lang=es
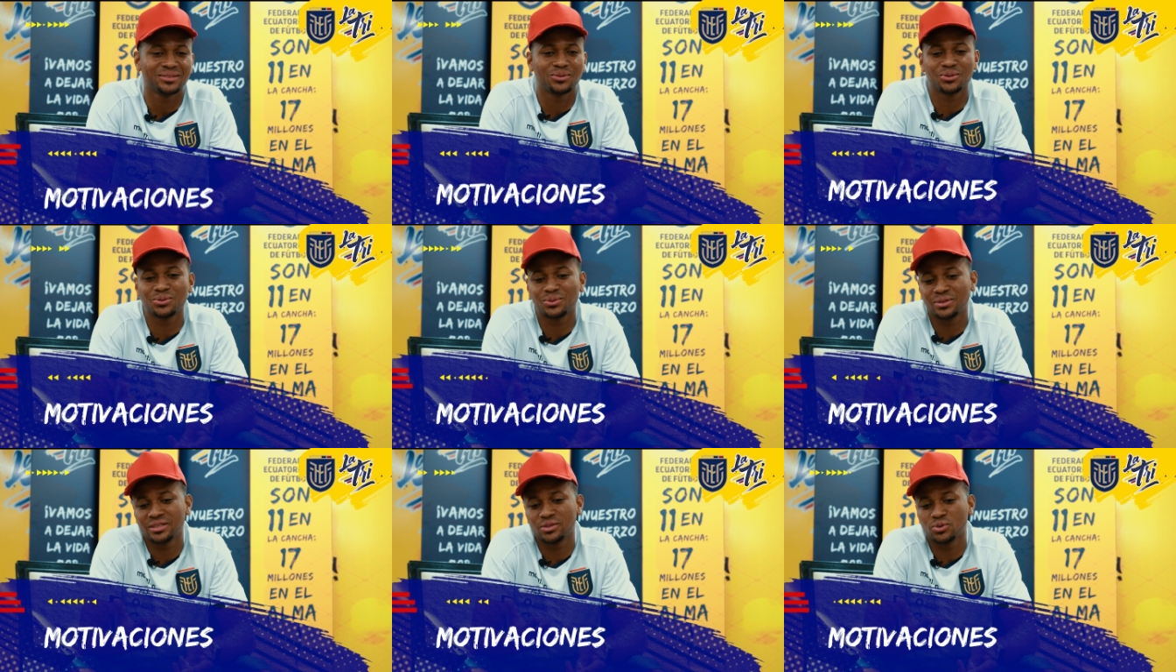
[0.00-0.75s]
Tu,
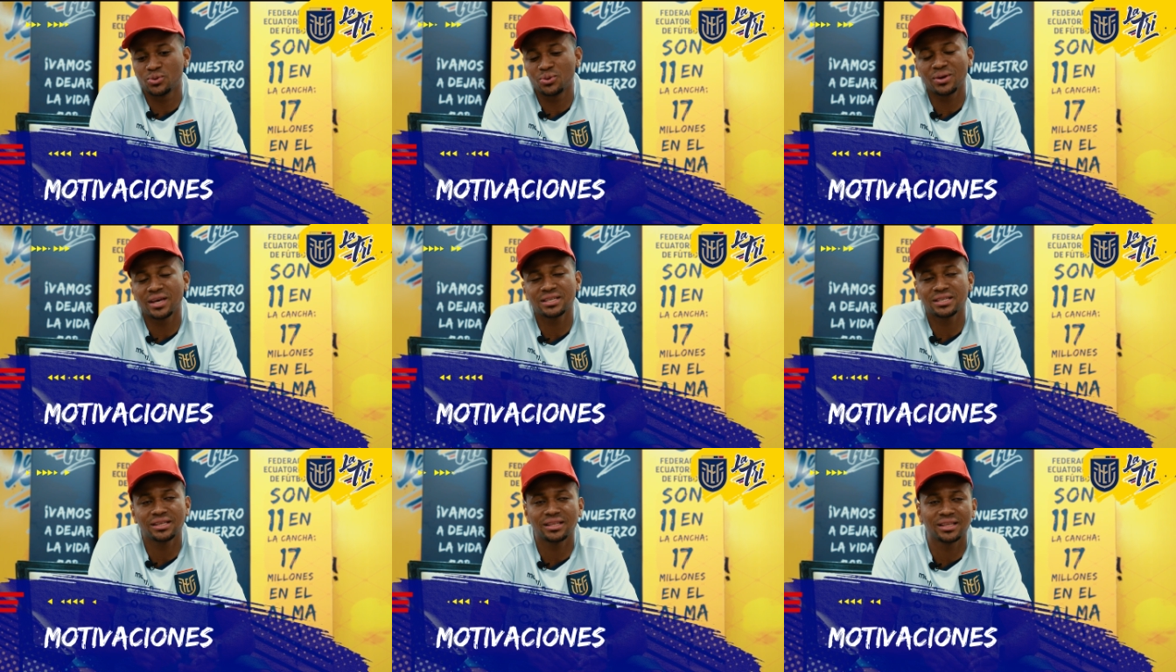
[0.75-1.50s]
sueño
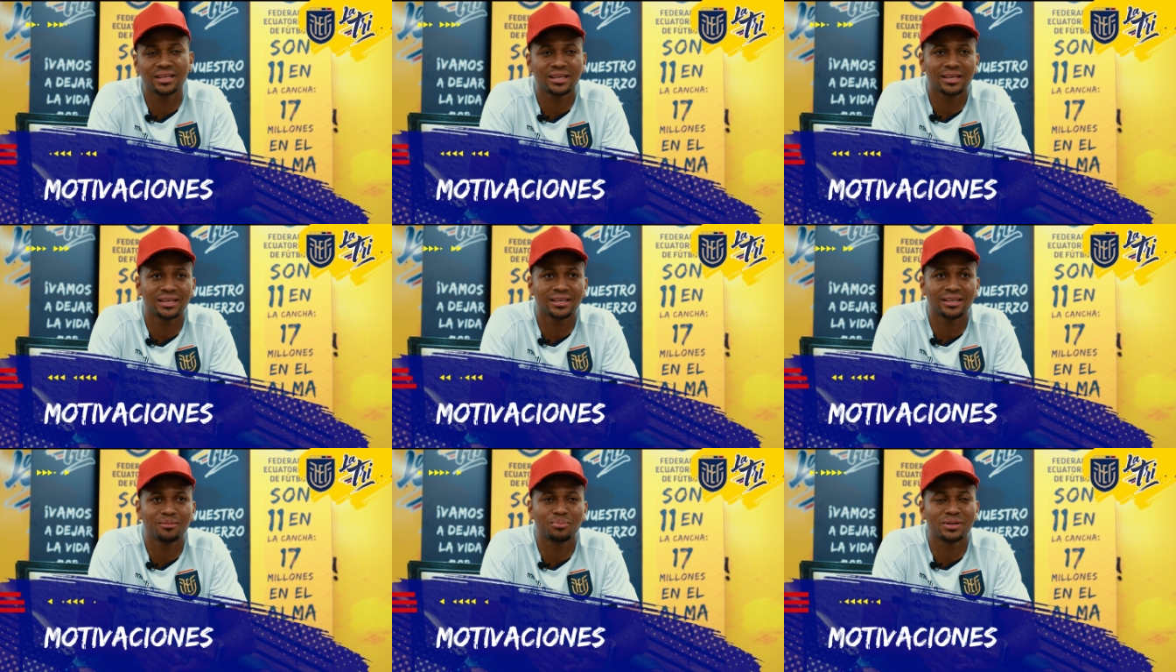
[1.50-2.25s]
es ese, tienes
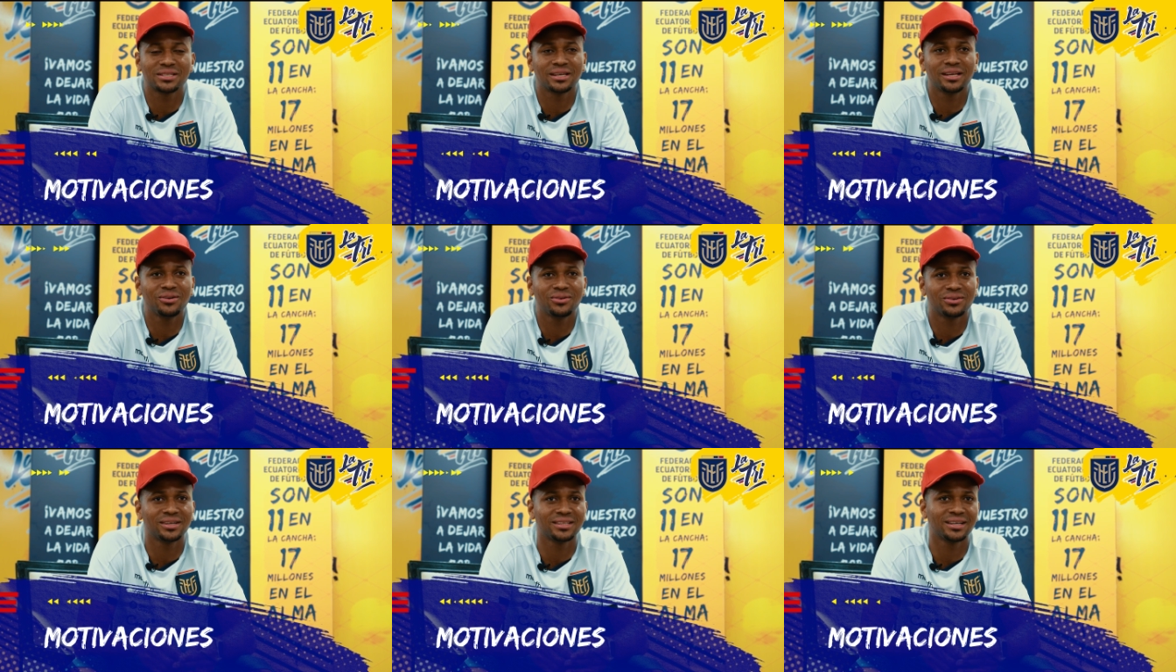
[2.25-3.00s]
que
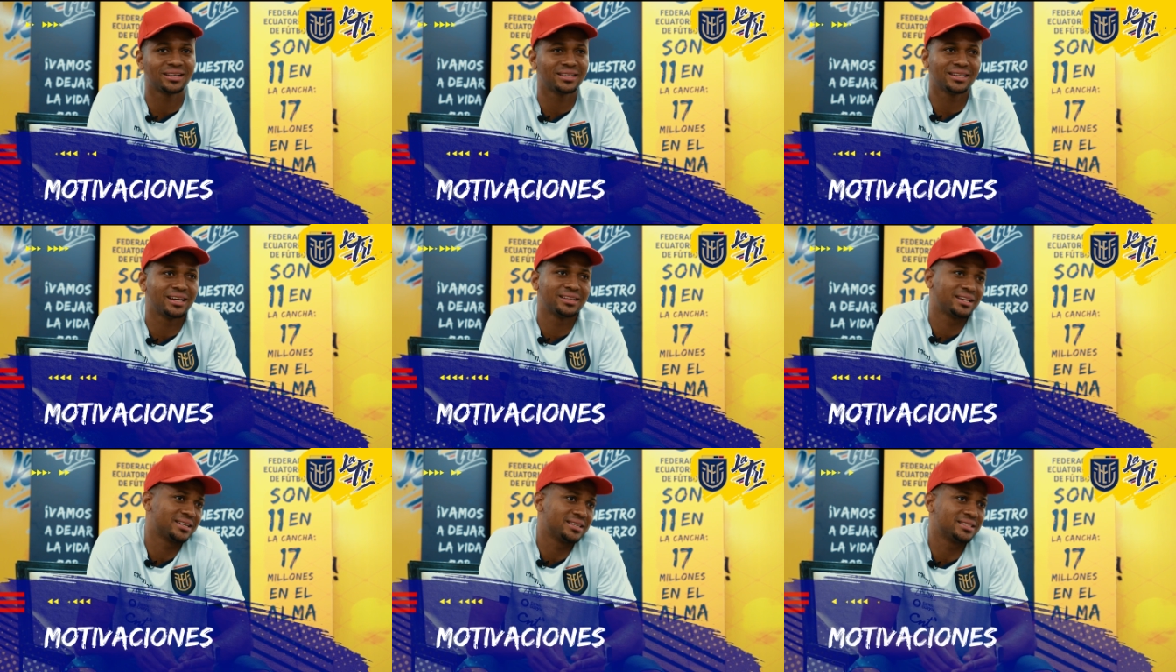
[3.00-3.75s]
perseguirlo hasta,
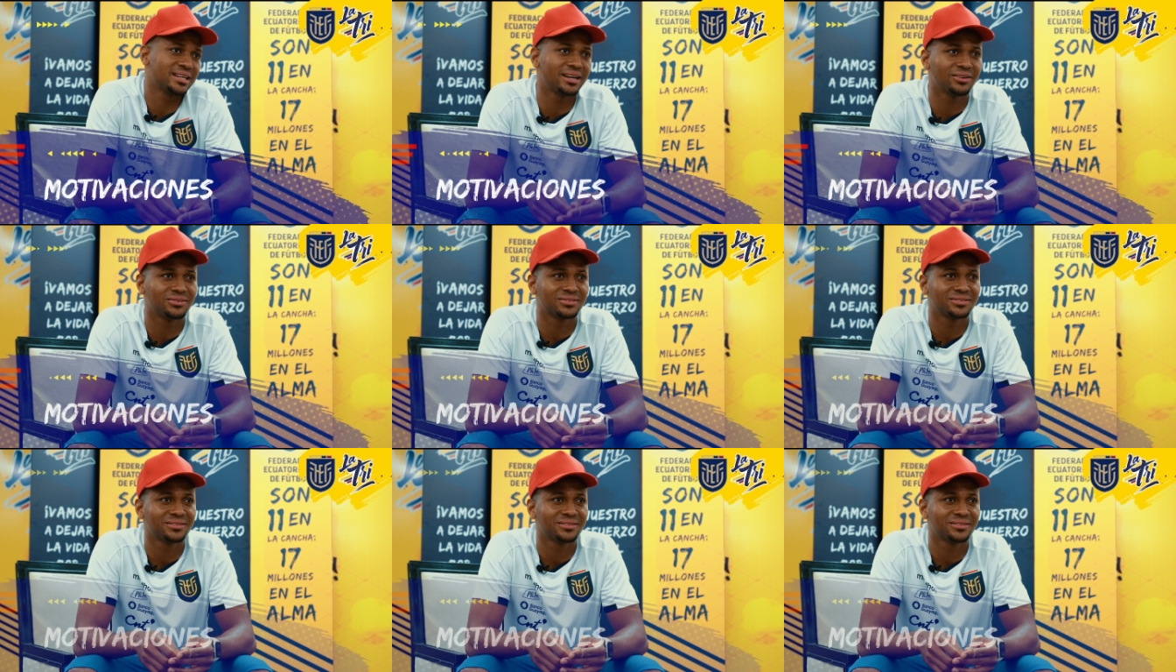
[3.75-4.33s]
alcanzarlo.